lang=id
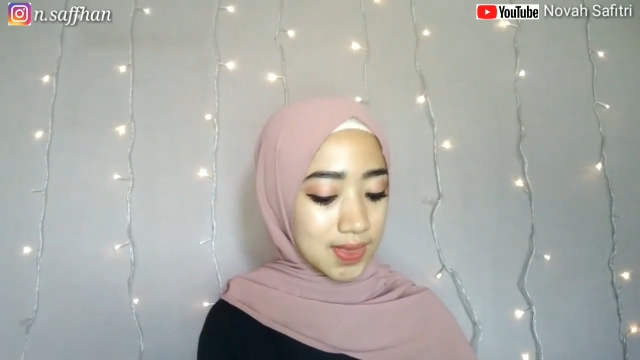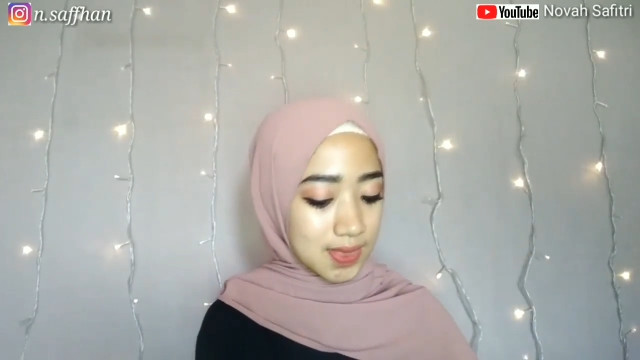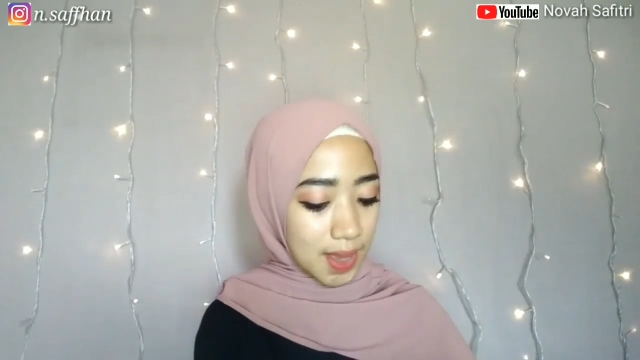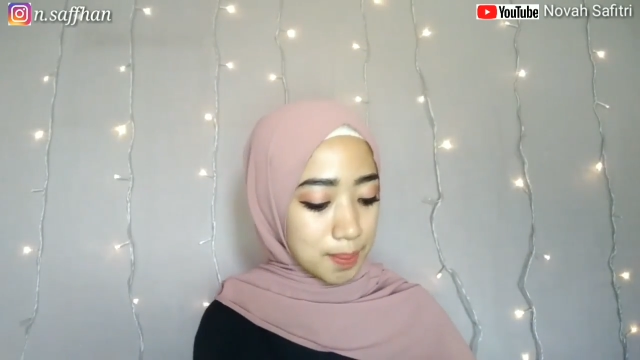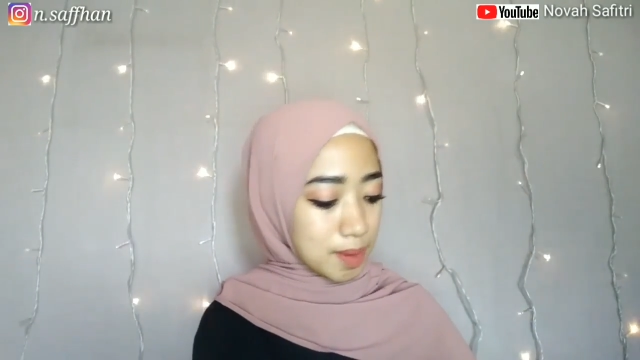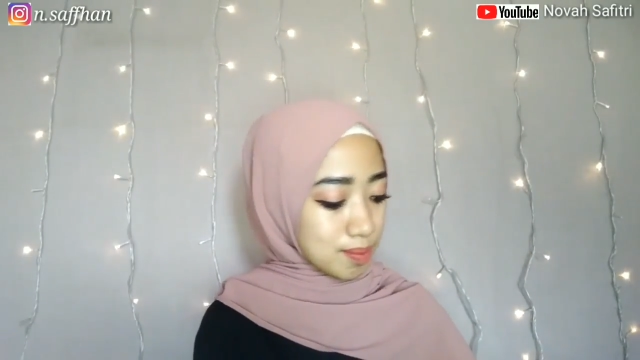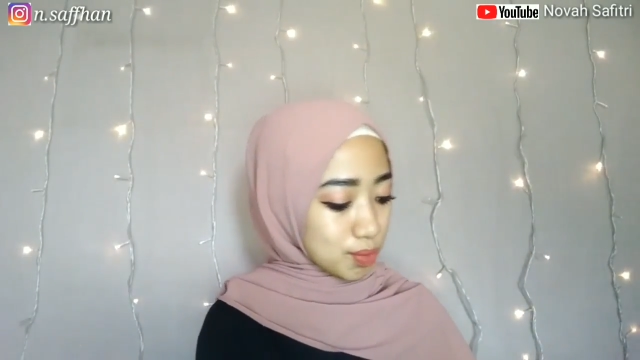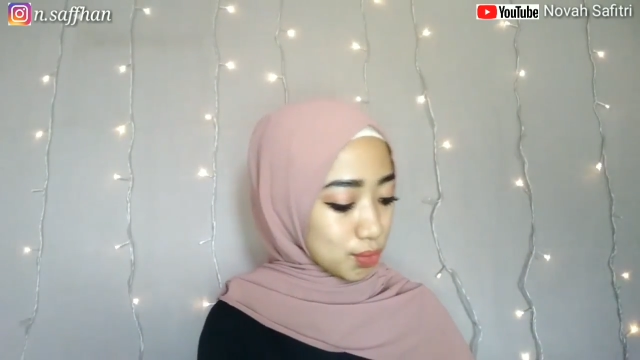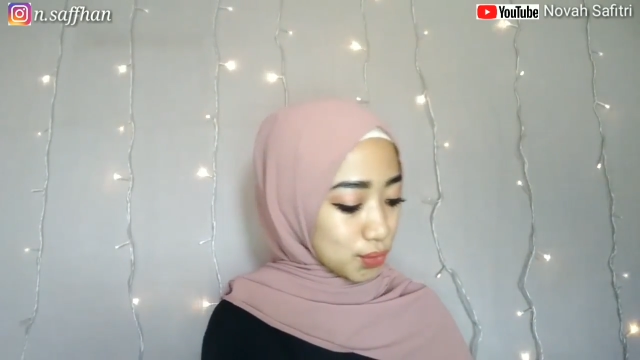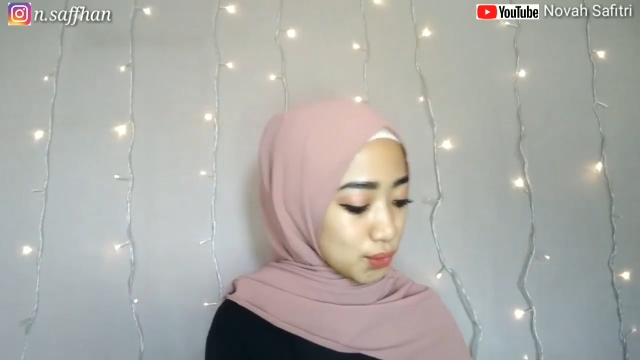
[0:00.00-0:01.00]
kita
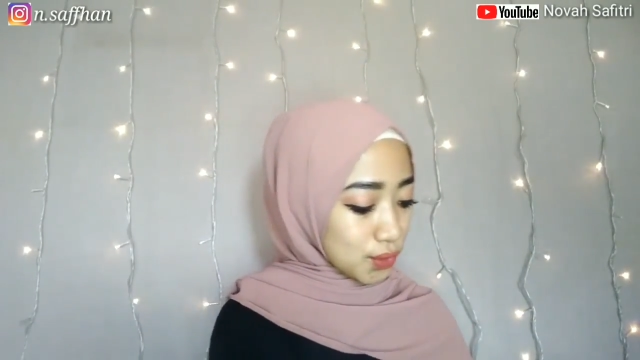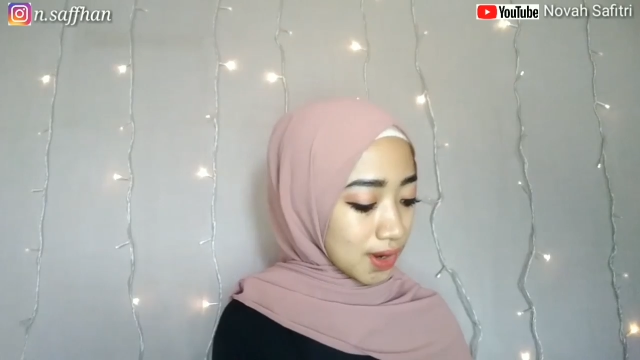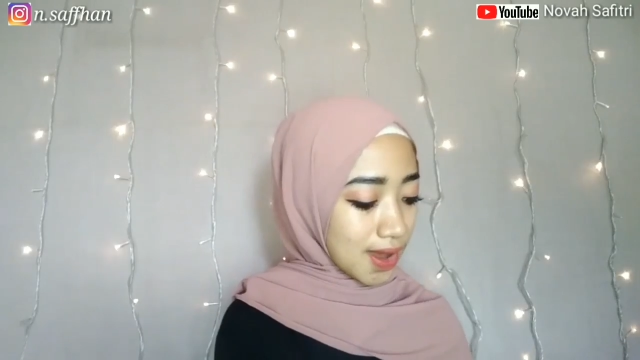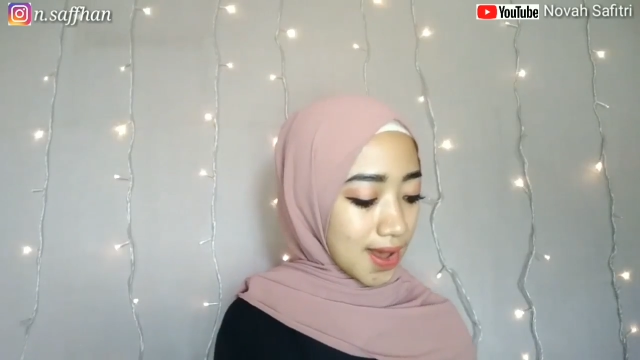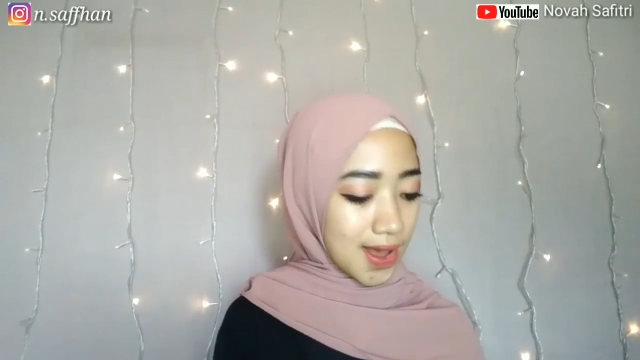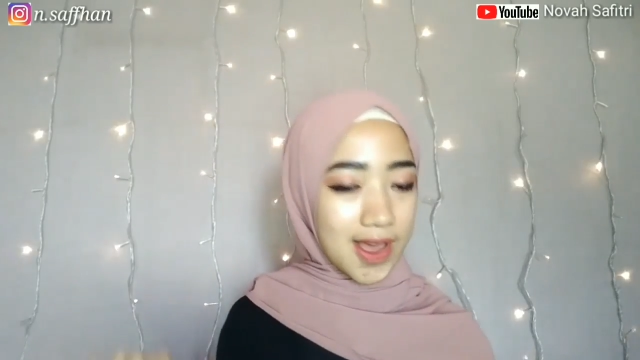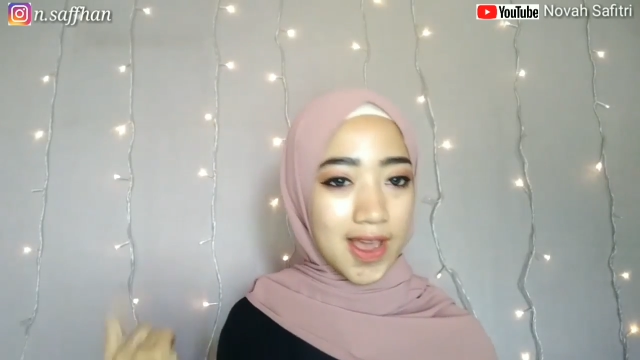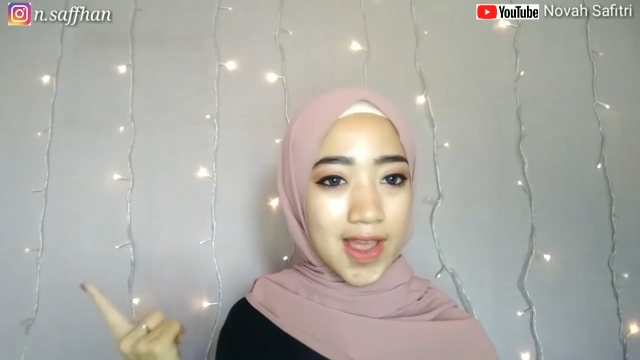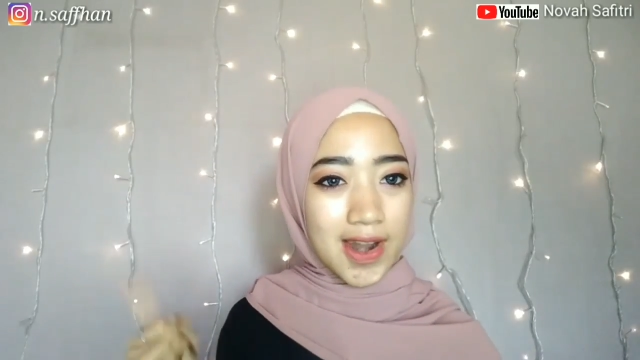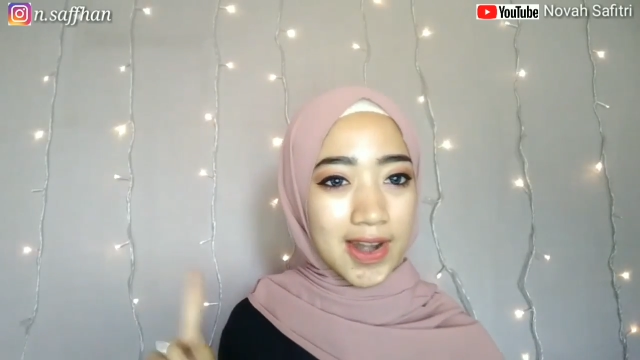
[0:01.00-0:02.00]

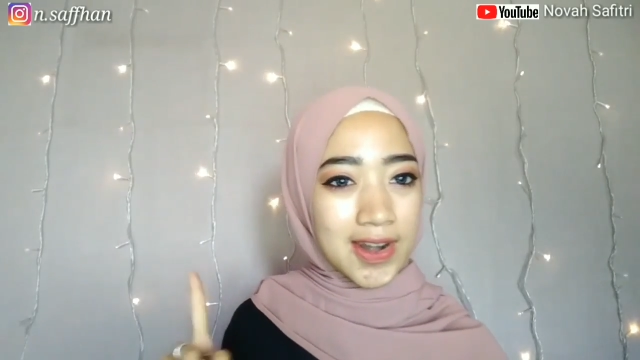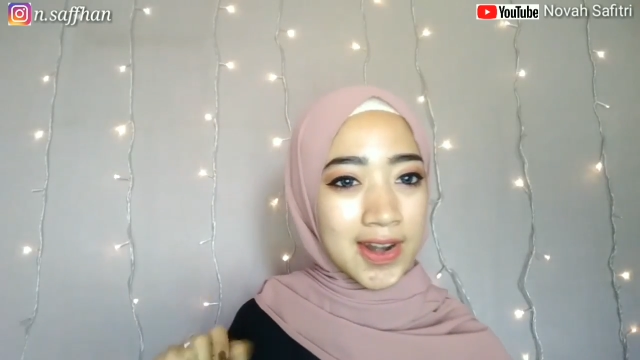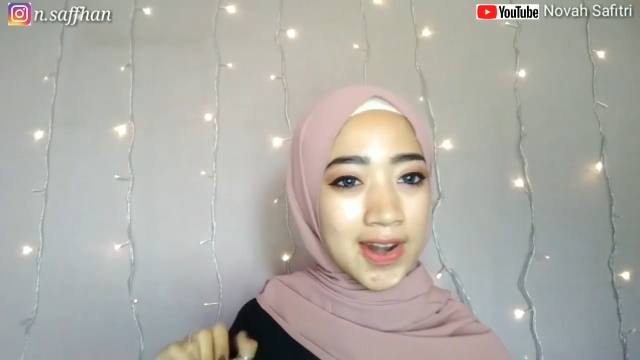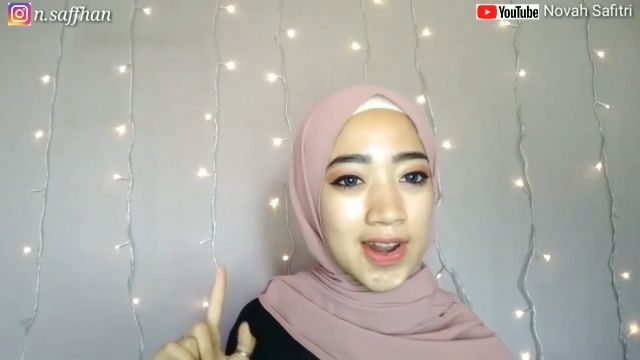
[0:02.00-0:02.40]
membutuhkan